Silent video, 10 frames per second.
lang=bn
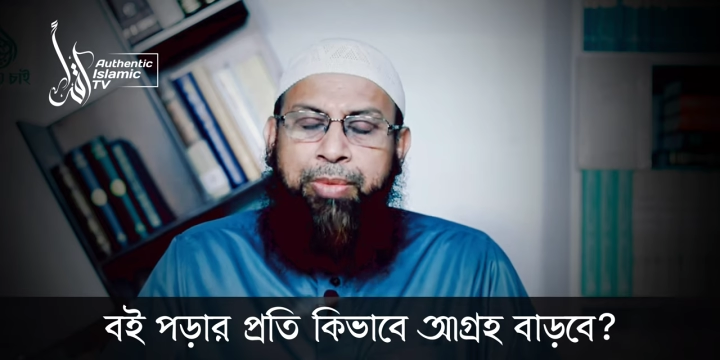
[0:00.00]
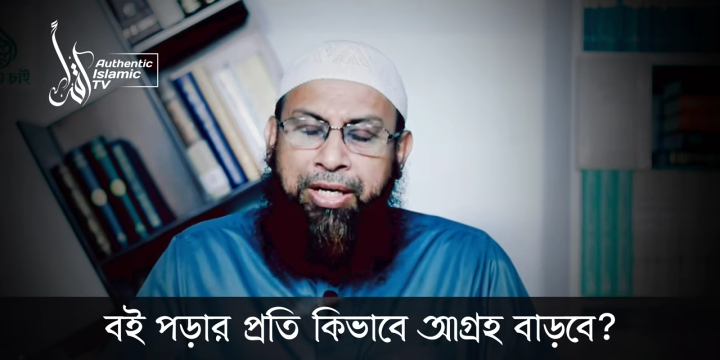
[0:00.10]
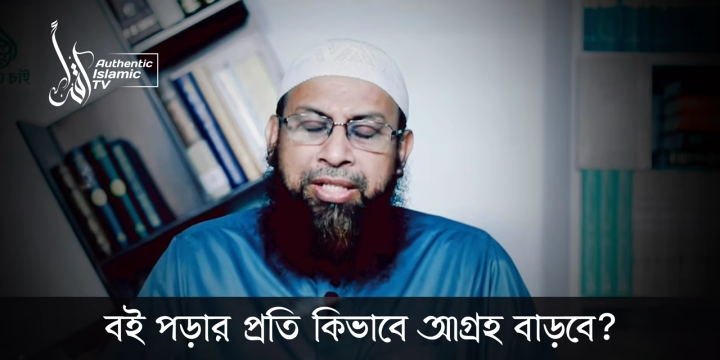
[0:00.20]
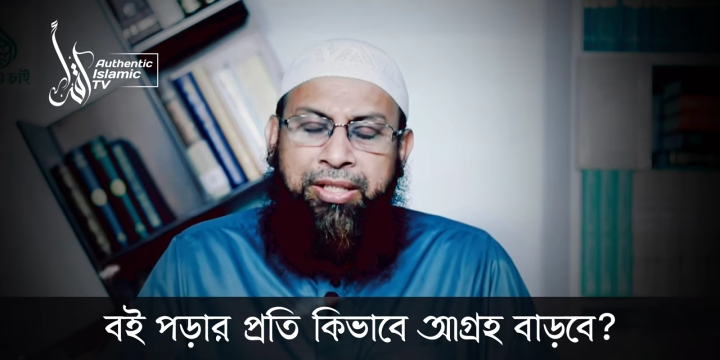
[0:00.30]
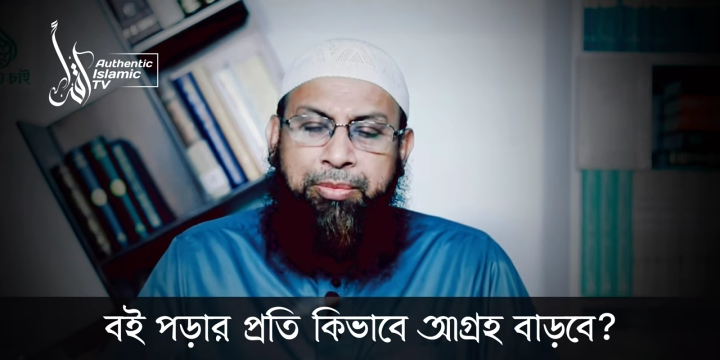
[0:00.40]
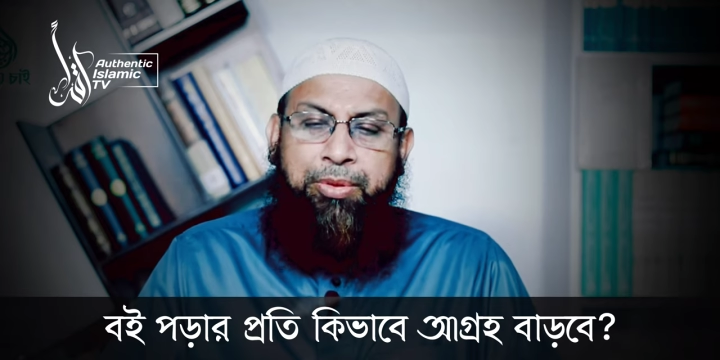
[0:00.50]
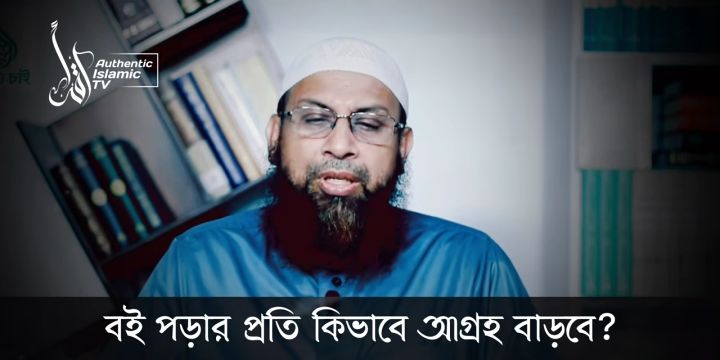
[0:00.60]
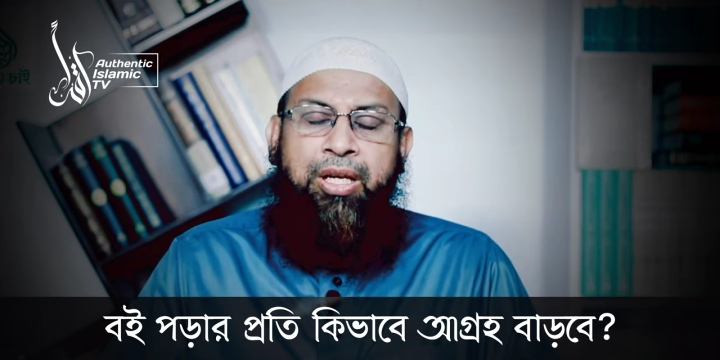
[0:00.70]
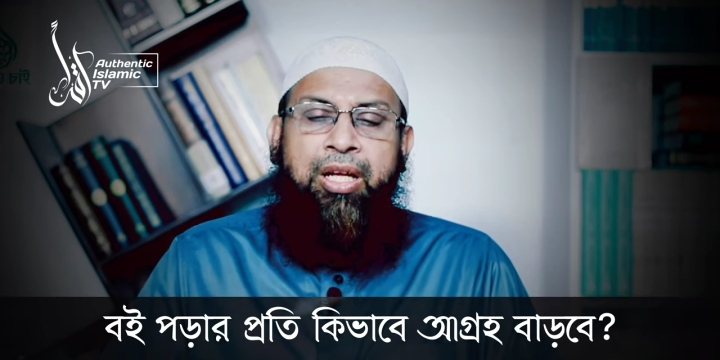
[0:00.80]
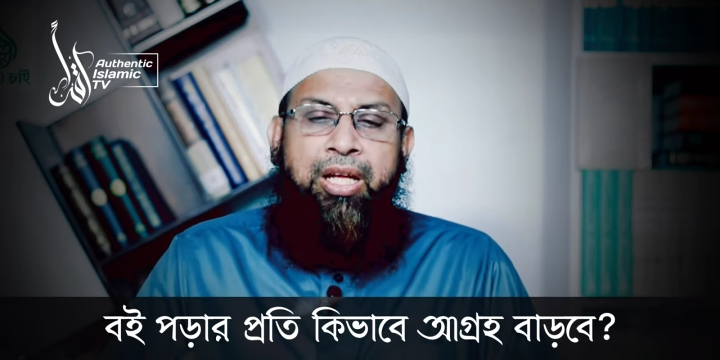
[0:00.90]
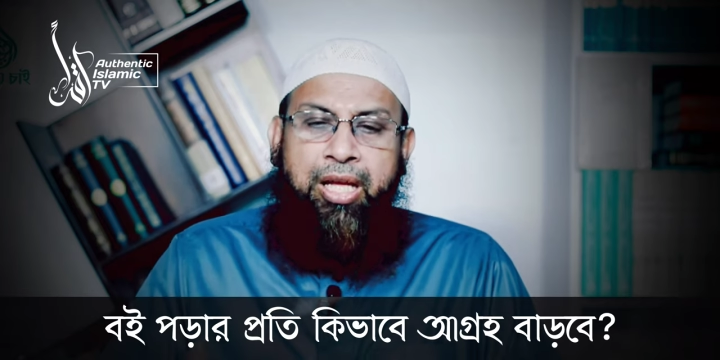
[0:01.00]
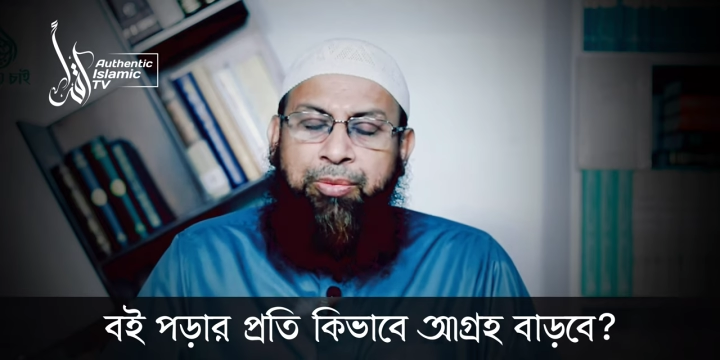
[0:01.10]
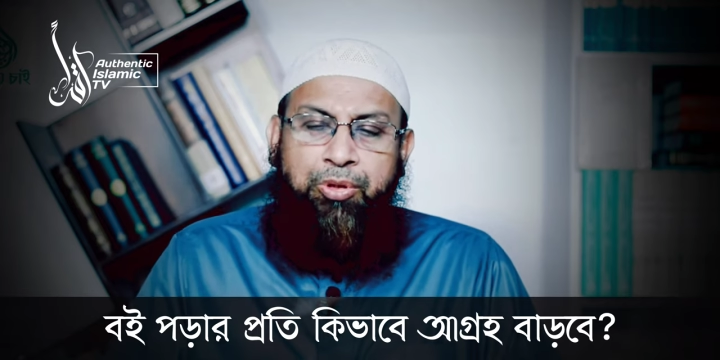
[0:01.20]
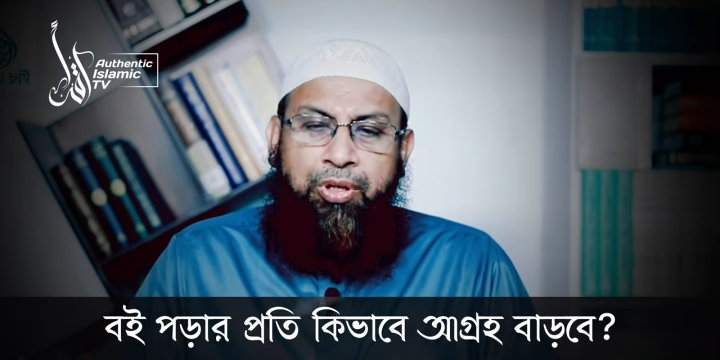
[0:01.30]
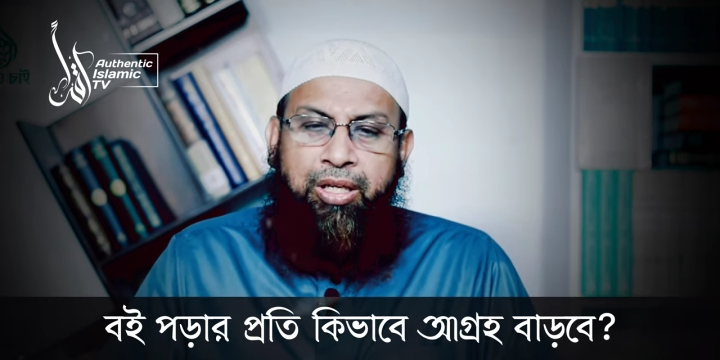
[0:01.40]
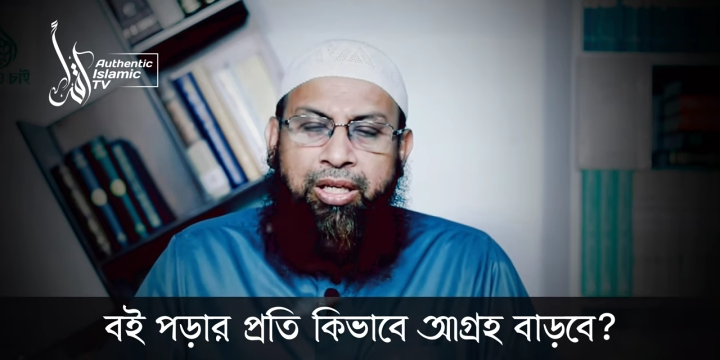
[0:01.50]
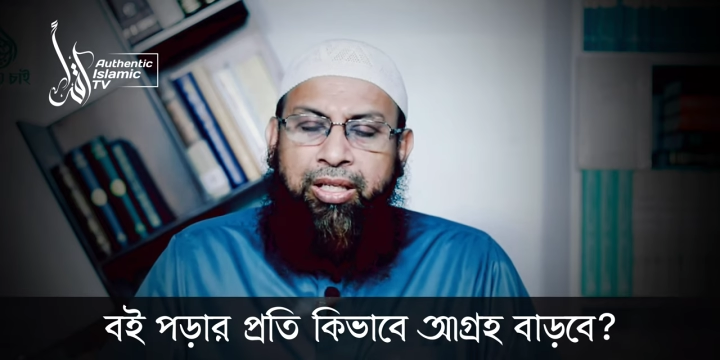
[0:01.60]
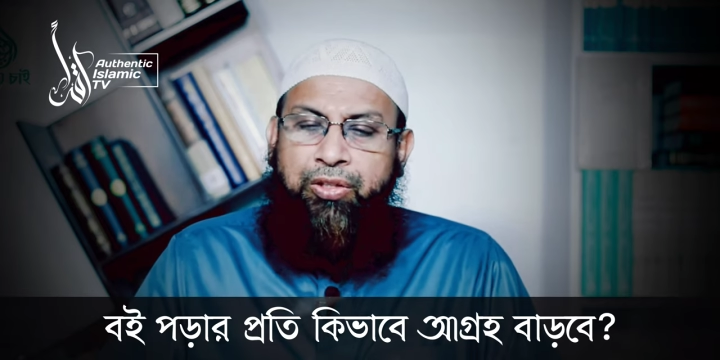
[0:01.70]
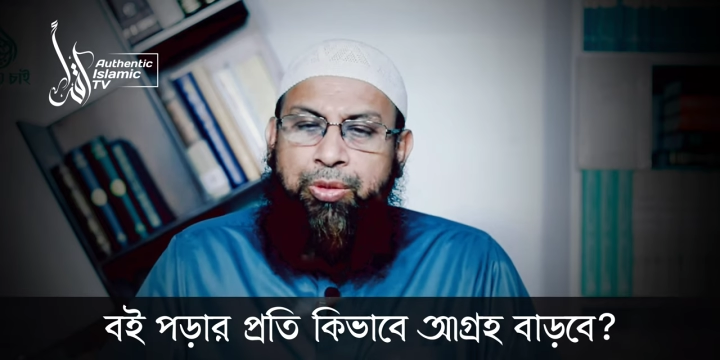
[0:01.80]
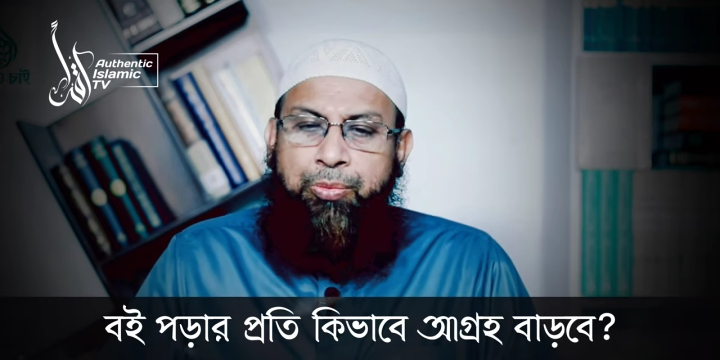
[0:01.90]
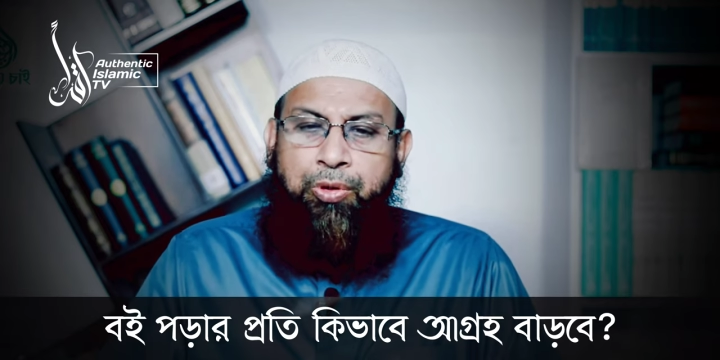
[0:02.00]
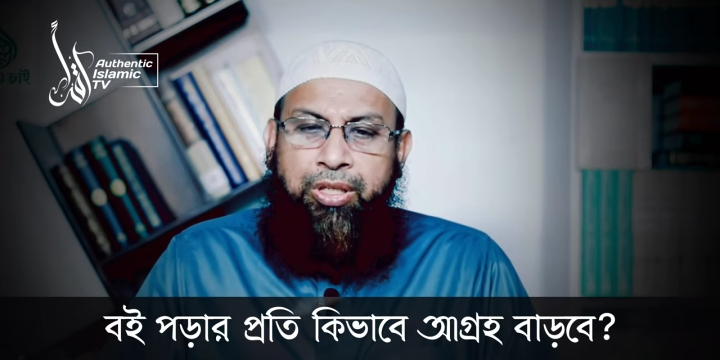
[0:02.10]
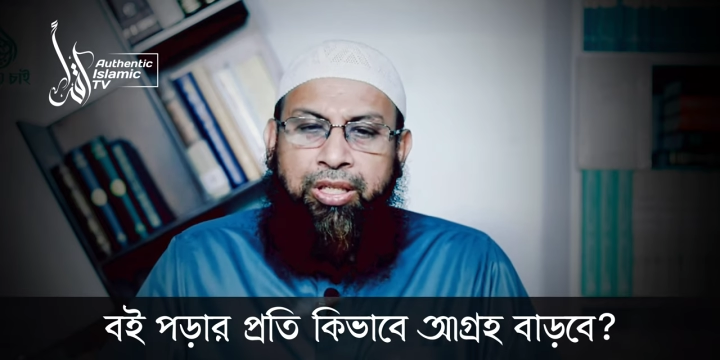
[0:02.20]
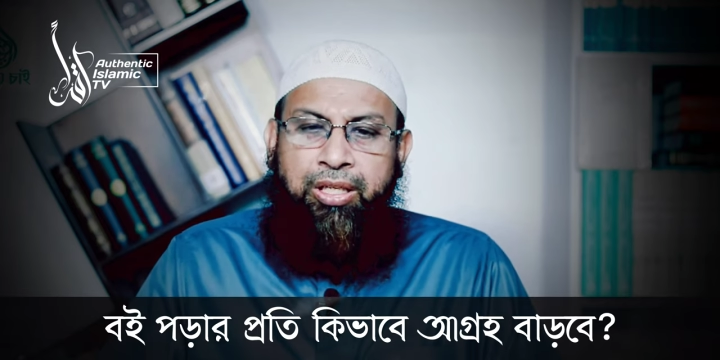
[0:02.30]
বাড়িয়ে দেবে এবং যে বই